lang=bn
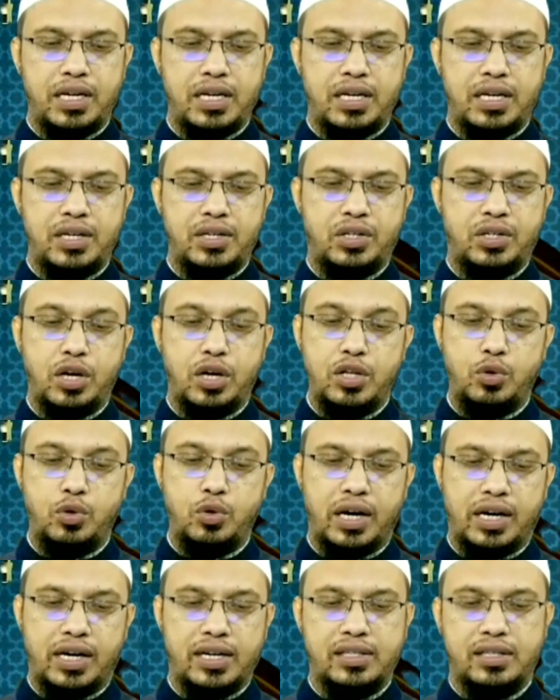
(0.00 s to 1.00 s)
বাই
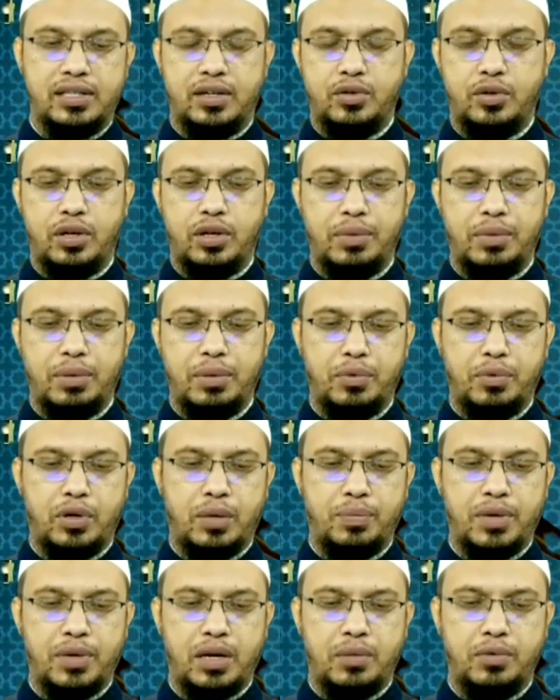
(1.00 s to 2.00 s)
শহীদুল্লাহ কায়সার সরি আপনি
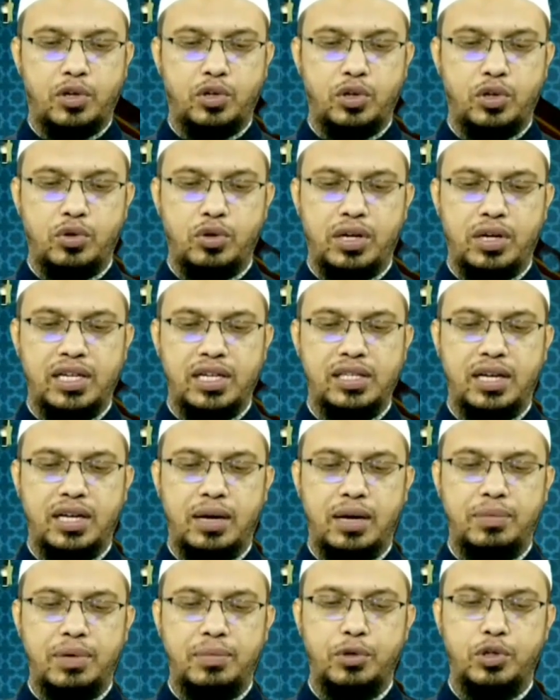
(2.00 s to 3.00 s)
আপনার নামটা হলো শহীদুল্লাহ
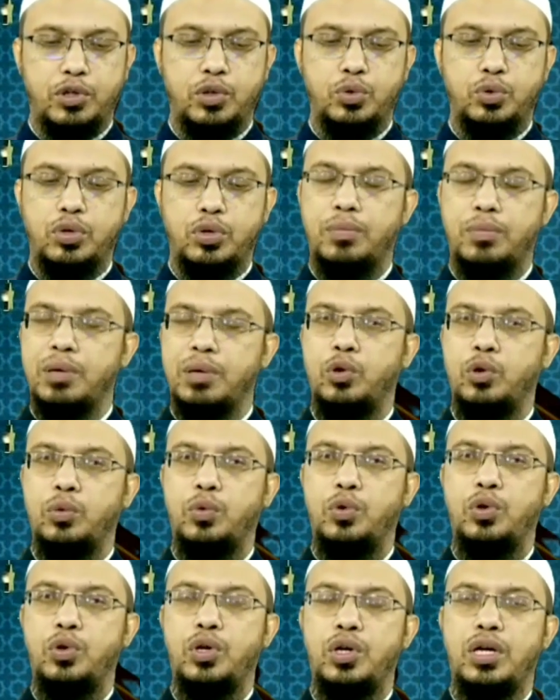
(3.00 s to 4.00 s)
কায়সার আপনার প্রশ্নের উত্তর আমরা
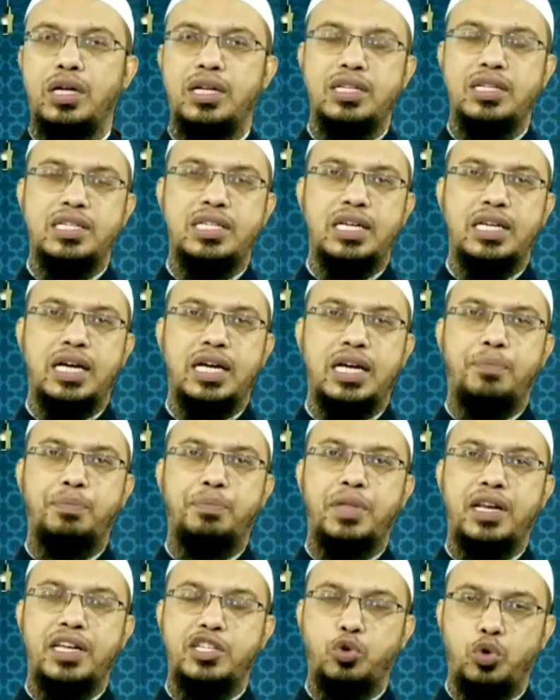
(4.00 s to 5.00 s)
বলবো যে
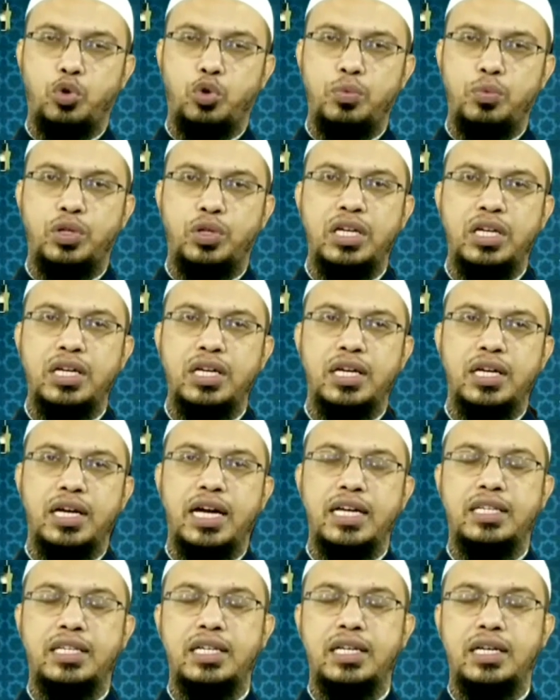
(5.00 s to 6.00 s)
আপনার এই যে অনুভূতি
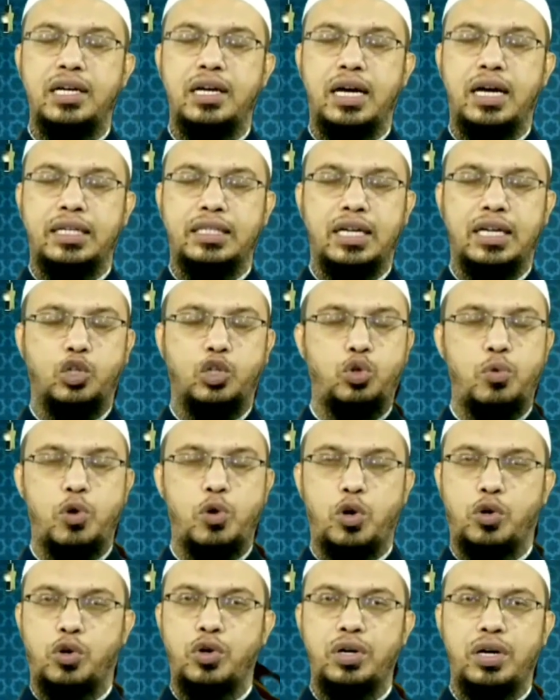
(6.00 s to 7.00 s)
এটি একটা
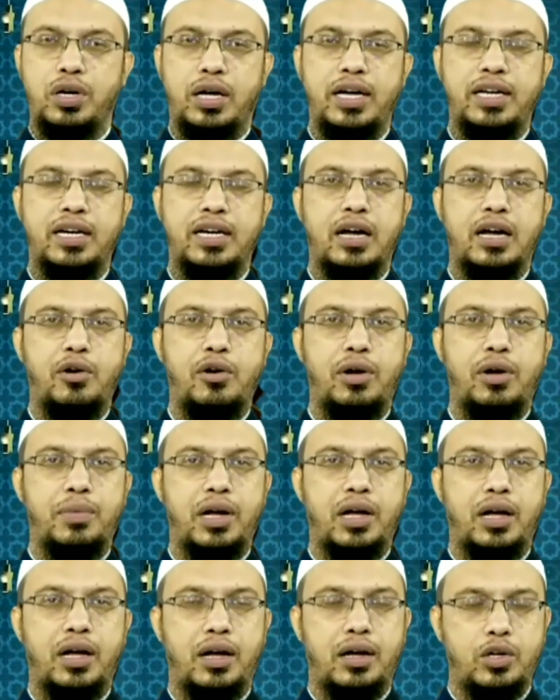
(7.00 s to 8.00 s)
শুভ লক্ষণ এটার কারণে
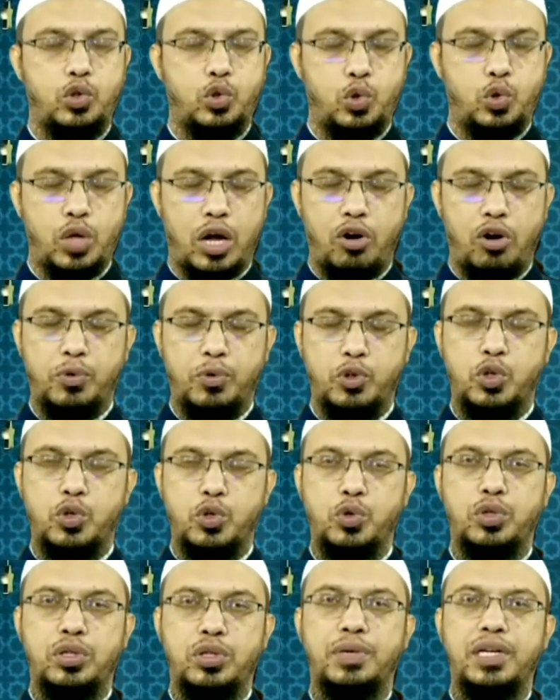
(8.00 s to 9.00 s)
আমরা সুধারণা
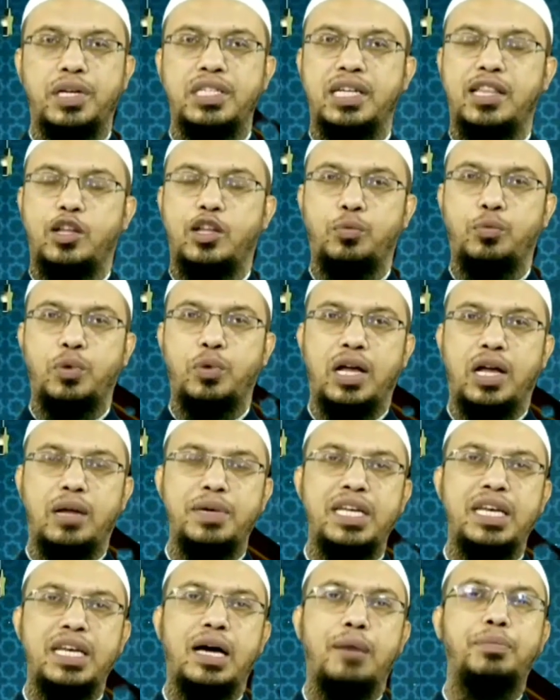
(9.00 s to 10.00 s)
পোষণ করতে পারি যে আল্লাহ রবুল
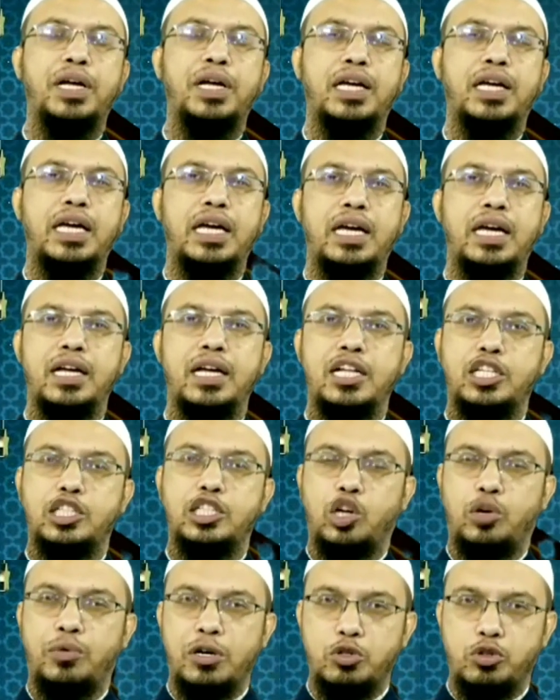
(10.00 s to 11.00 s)
আলমিন আপনাকে
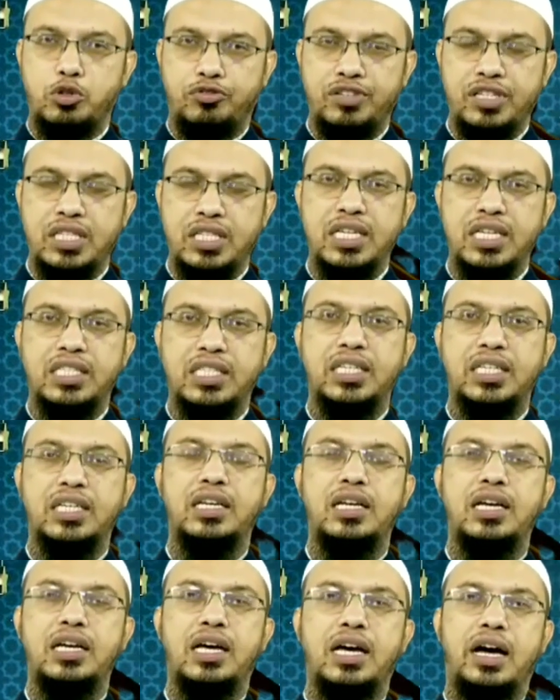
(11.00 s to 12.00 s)
তবার তফিক
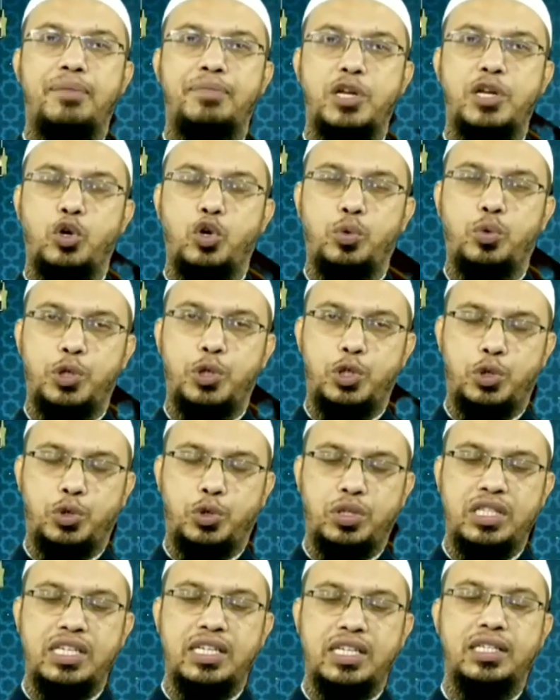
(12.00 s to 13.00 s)
দিয়েছেন আপনার অনুভূতি
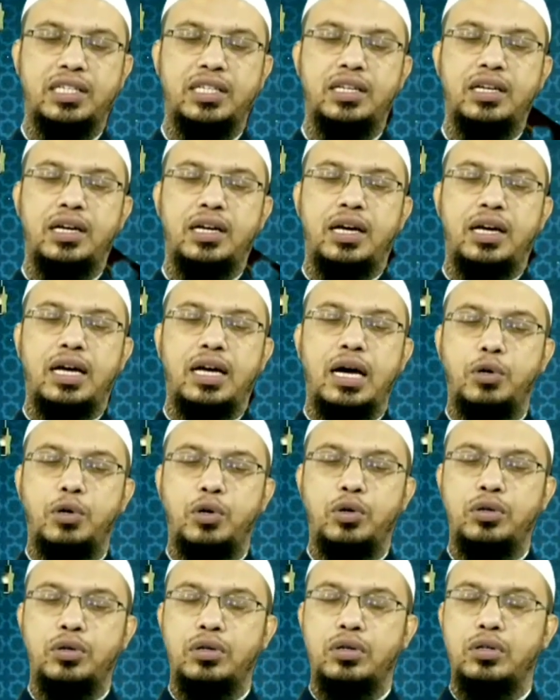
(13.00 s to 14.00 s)
শক্তি দিয়েছেন
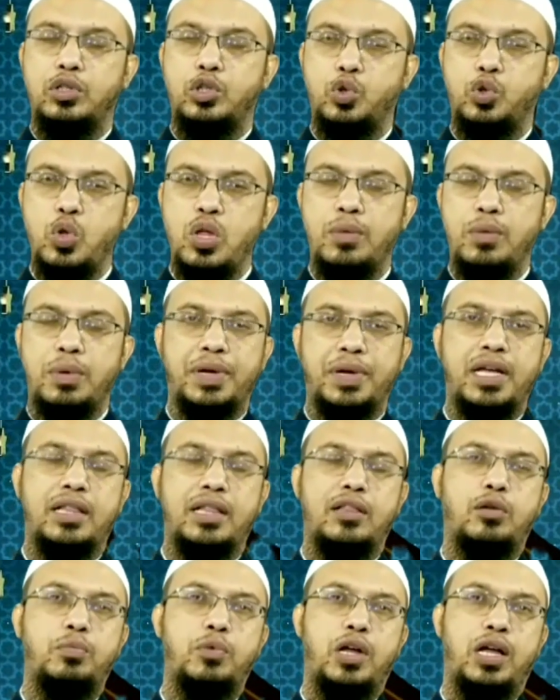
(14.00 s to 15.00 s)
এবং সুদের
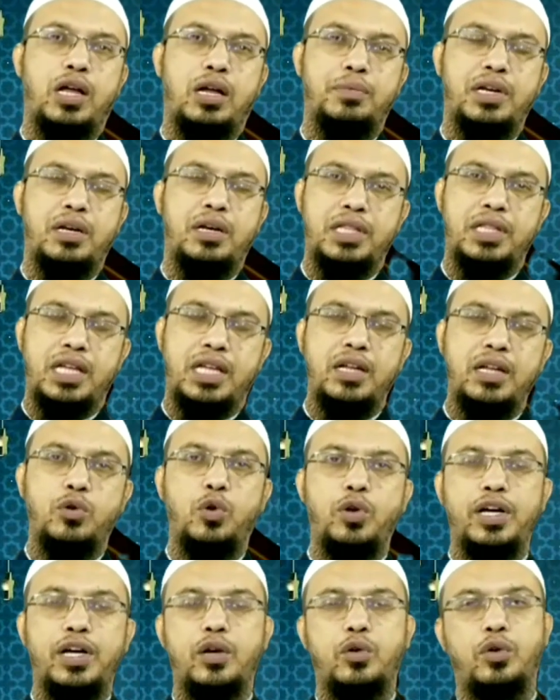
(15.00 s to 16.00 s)
ব্যাপারে আল্লাহ রবুল আলমিনের
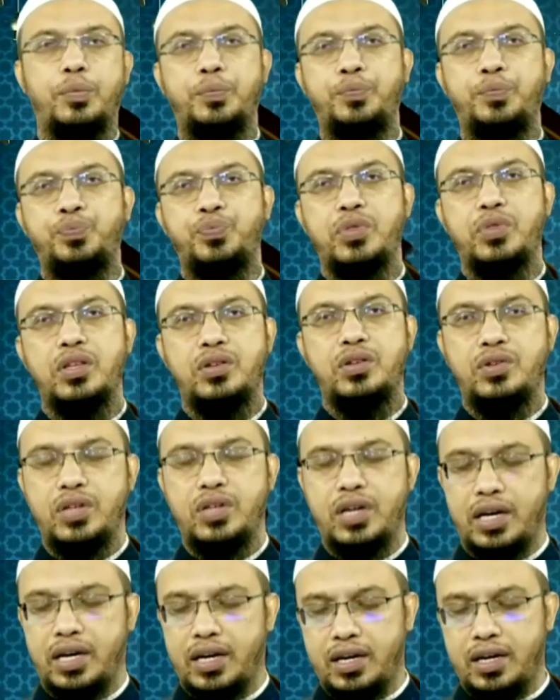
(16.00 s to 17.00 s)
বিধানই হলো এরকম
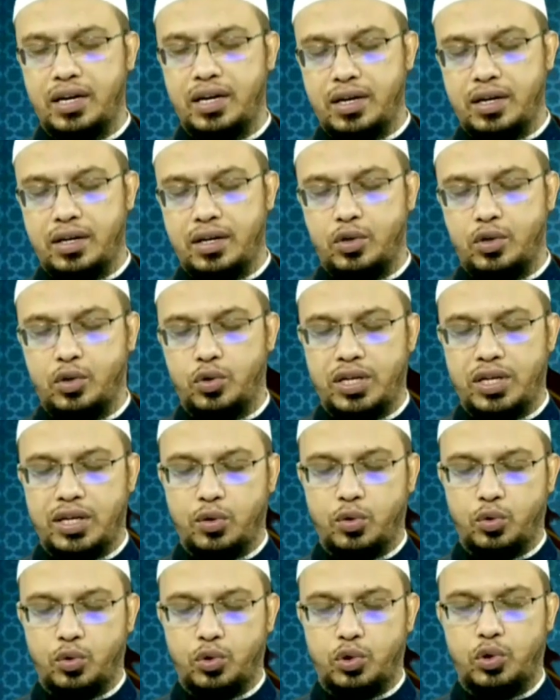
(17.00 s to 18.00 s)
যে যদি
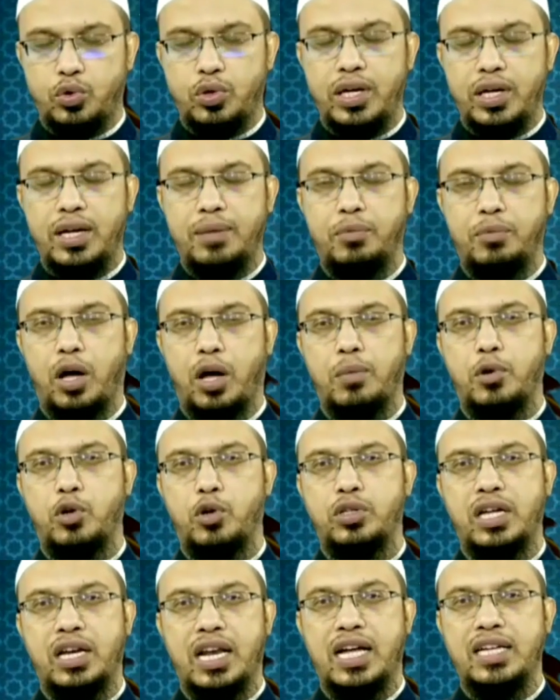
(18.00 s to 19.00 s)
কেউ সুদের
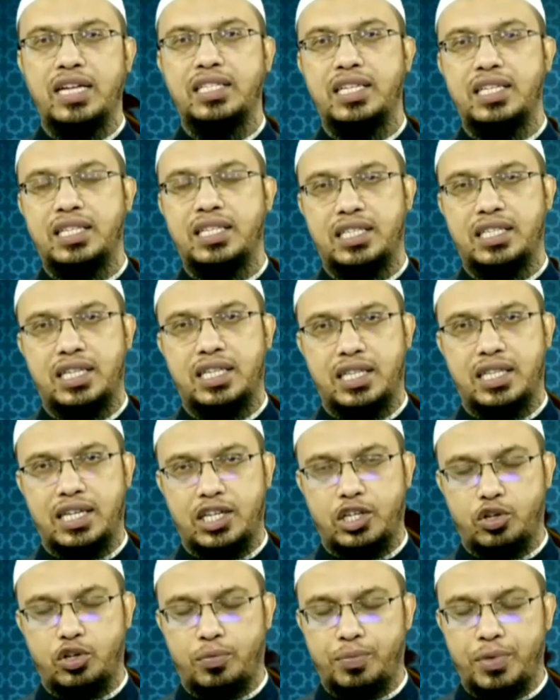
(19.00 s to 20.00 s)
ভয়াবহতা না জেনে তার
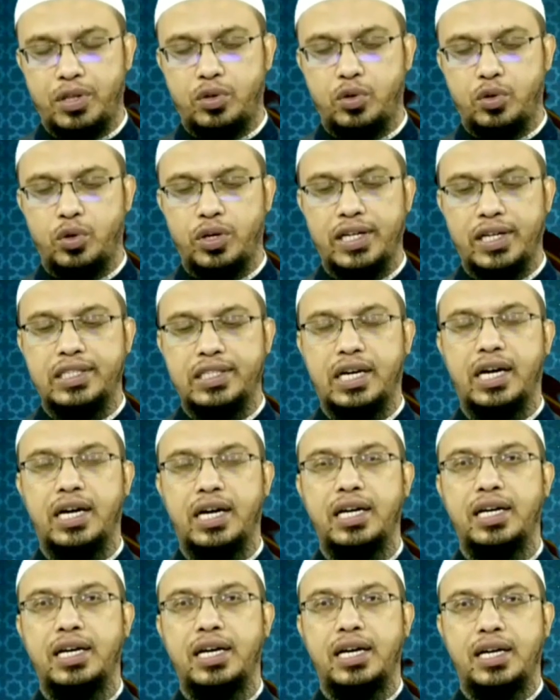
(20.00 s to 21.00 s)
সাথে সম্পৃক্ত হয়ে
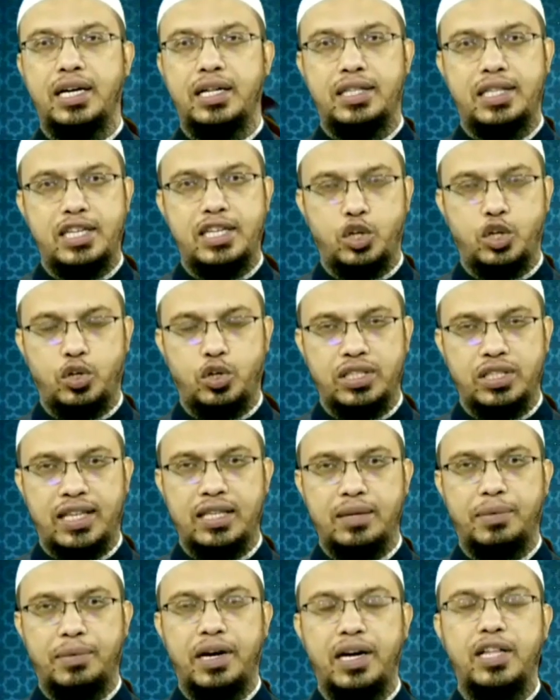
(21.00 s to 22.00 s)
যায় তিনি যখন
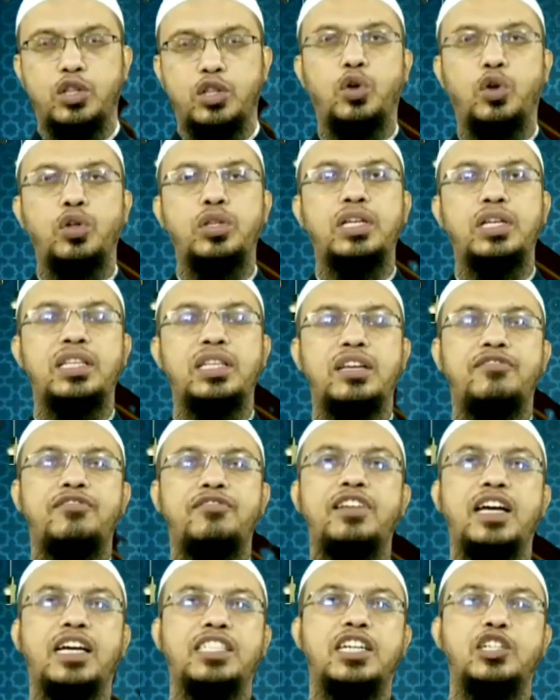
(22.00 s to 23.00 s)
জানতে পারলেন তখন থেকে তিনি
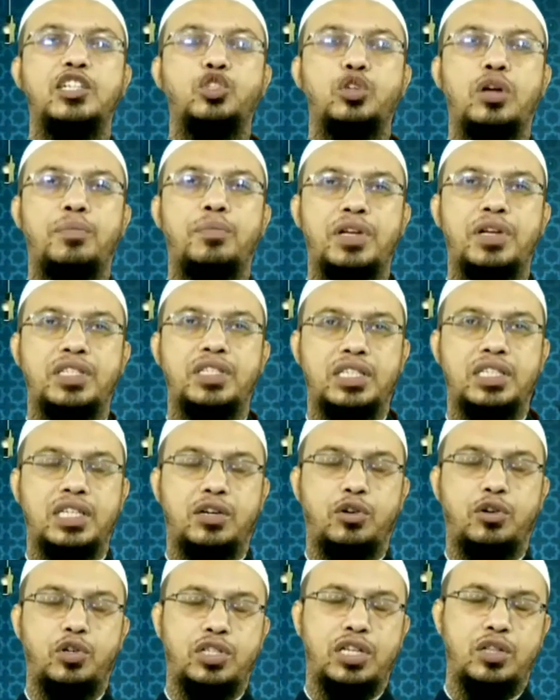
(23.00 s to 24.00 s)
ফিরে আসার জন্য আপ্রাণ
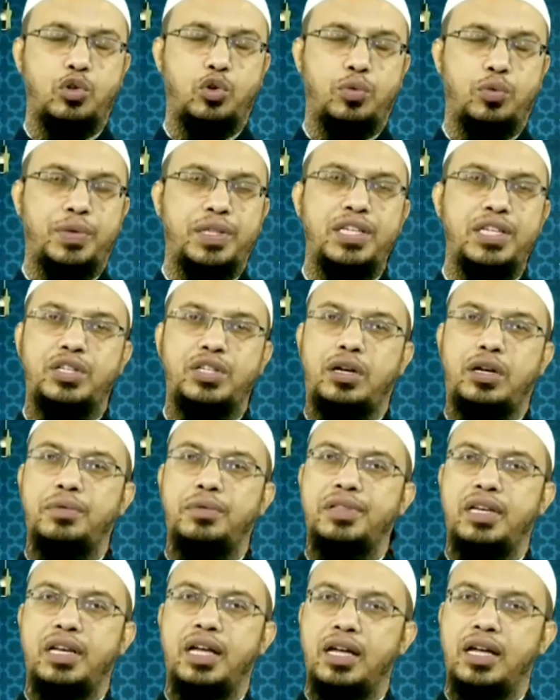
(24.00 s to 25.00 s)
চেষ্টা করেন সাধ্য অনুপাত
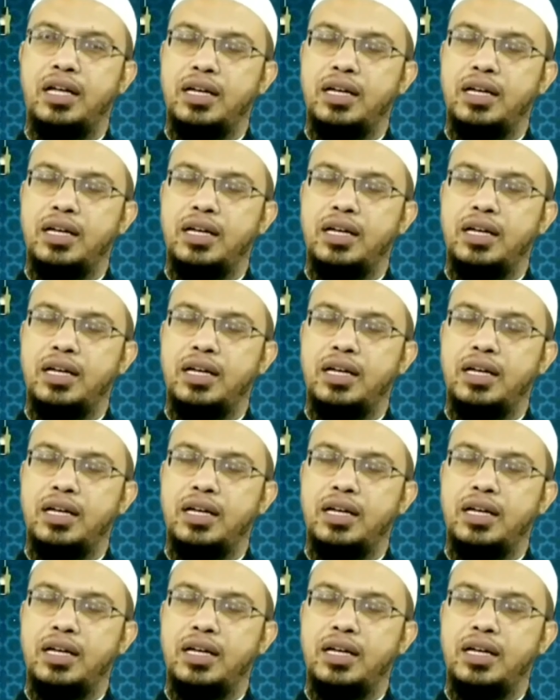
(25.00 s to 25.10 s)
ইনশাআল্লাহ